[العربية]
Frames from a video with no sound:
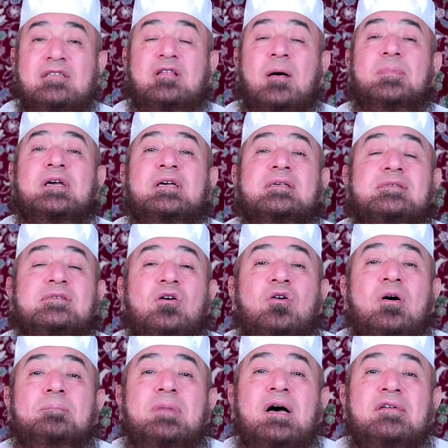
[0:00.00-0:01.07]
طب إيه
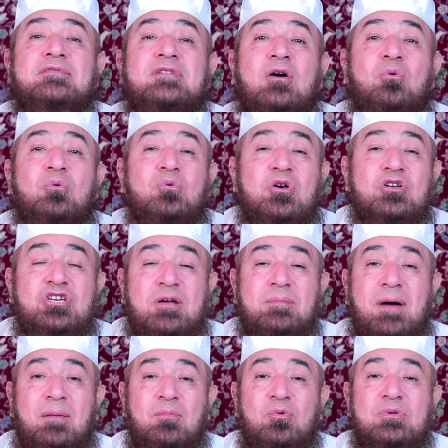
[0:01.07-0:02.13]
الصواب بقى في ده كله يا شيخ
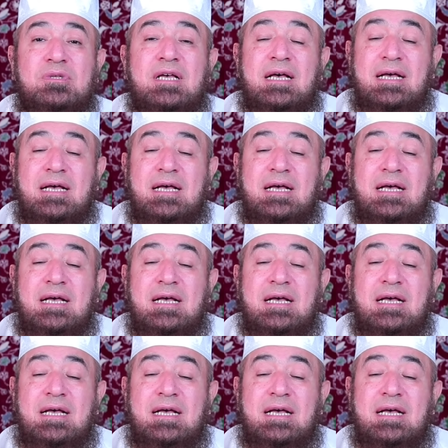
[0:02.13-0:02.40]
محمود